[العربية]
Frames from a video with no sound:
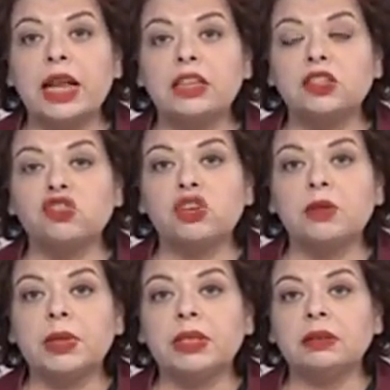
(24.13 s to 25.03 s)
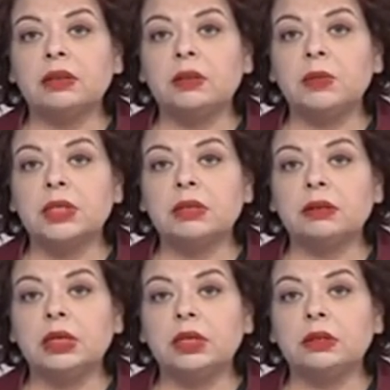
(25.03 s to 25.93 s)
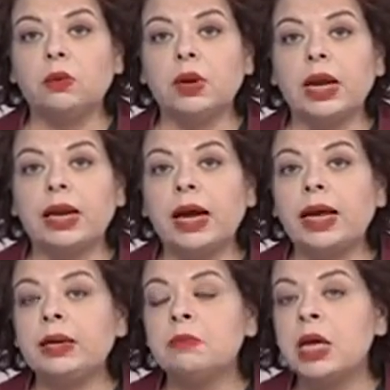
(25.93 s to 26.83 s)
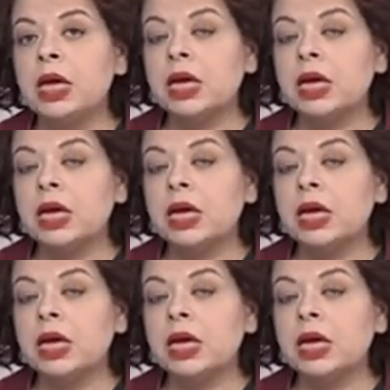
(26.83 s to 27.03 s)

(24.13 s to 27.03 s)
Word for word: التي جلبتها التنمية الصينية لدول العالم